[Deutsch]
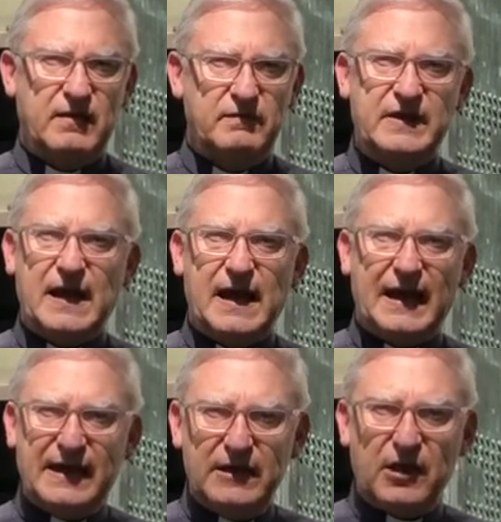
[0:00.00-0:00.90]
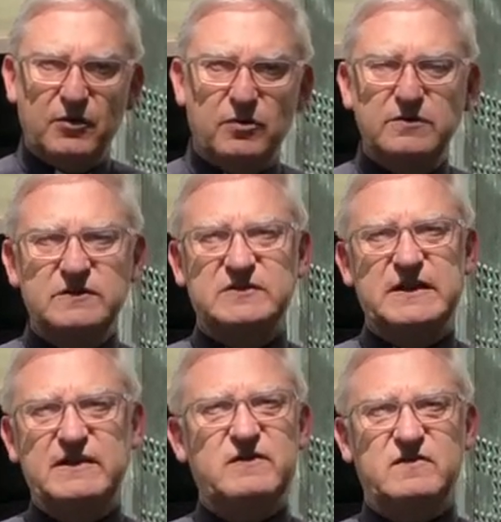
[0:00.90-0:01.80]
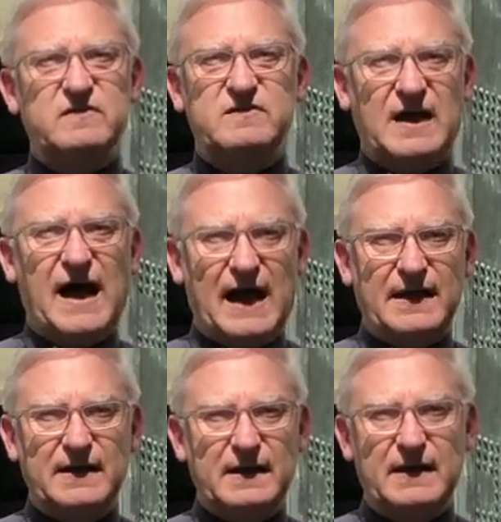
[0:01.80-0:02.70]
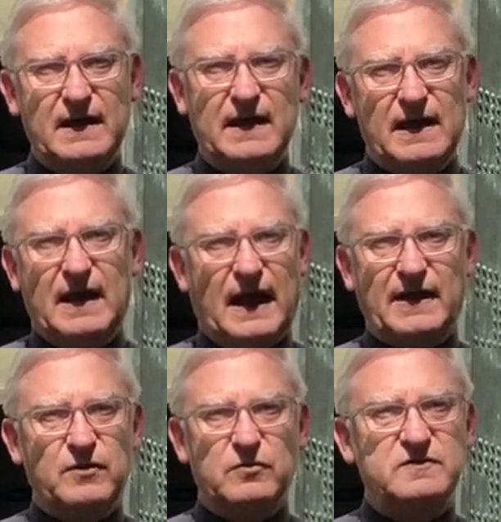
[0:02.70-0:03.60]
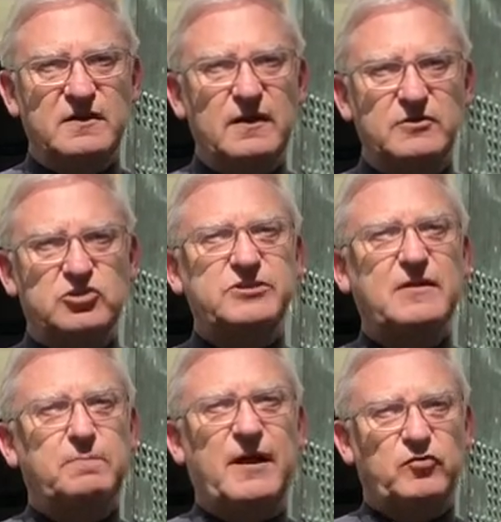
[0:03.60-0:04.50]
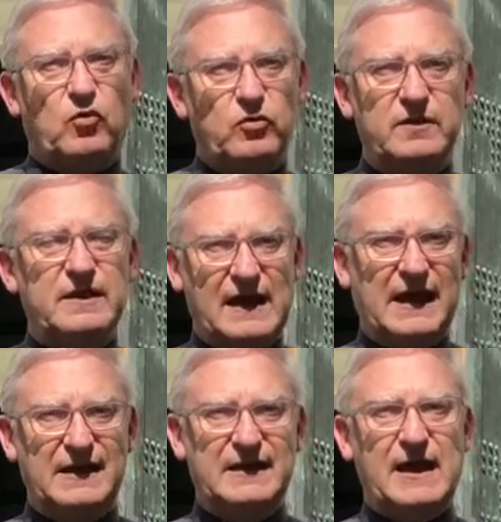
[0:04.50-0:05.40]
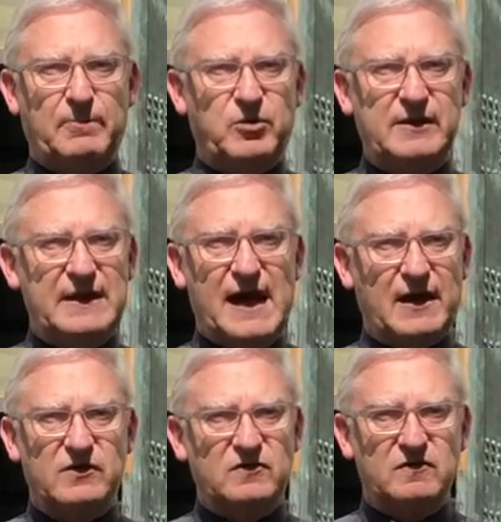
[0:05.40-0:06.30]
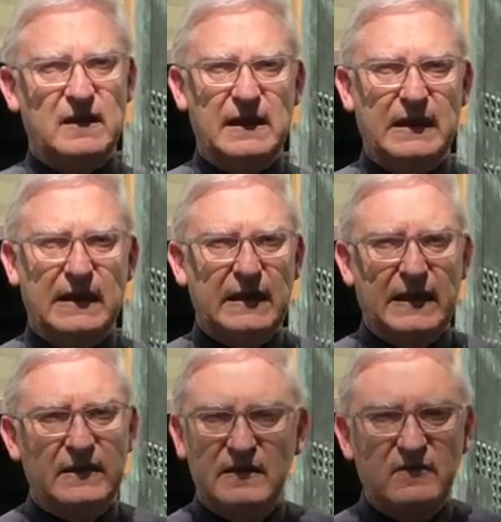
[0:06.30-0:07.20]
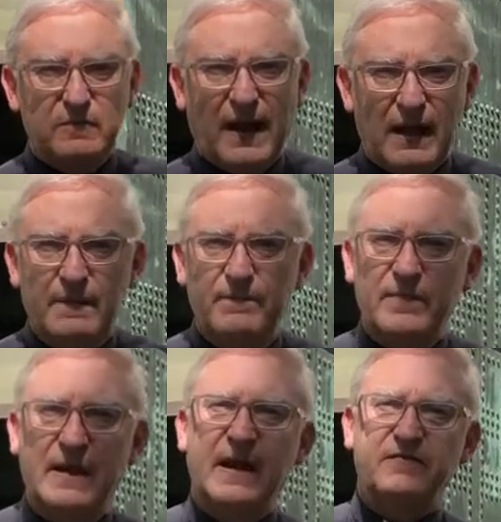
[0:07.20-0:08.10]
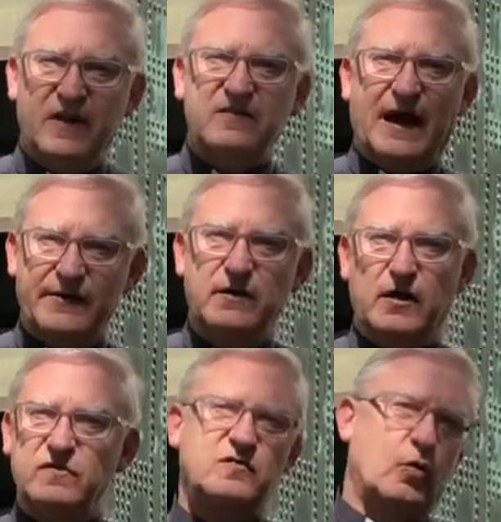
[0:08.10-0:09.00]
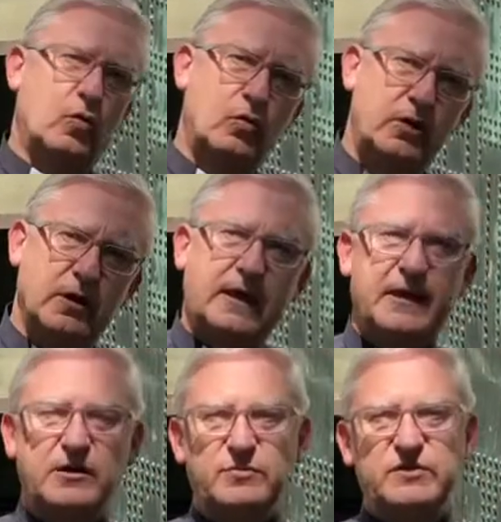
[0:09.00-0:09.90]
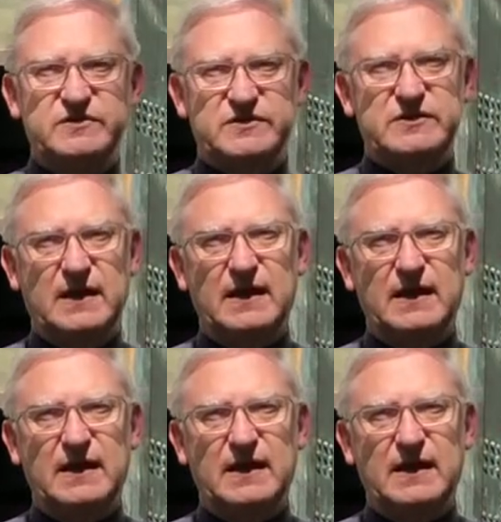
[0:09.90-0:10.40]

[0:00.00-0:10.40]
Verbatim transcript: Wir erinnern uns in diesen Tagen an unseren Stadtpatron, den heiligen Apollinaris. Diesmal etwas anders, ohne Kirmes,